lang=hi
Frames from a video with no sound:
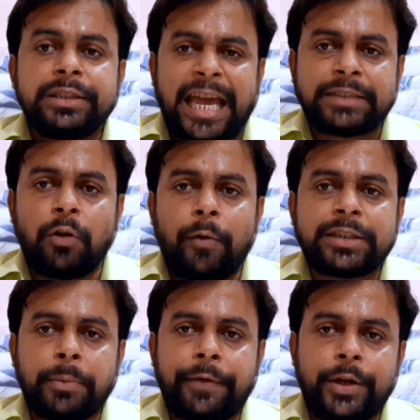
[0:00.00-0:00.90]
थैंक्स फॉर
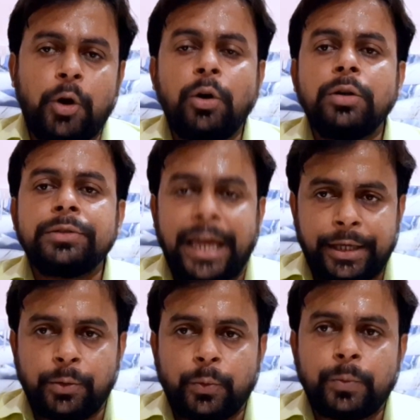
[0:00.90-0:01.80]
वॉचिंग माई वीडियो
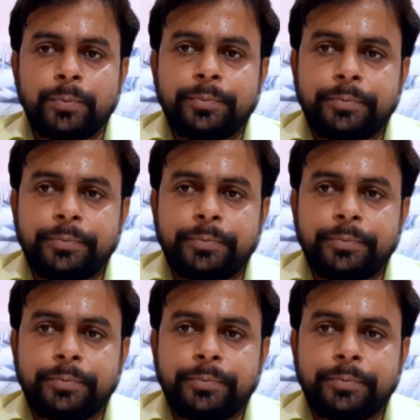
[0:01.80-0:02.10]
थैंक यू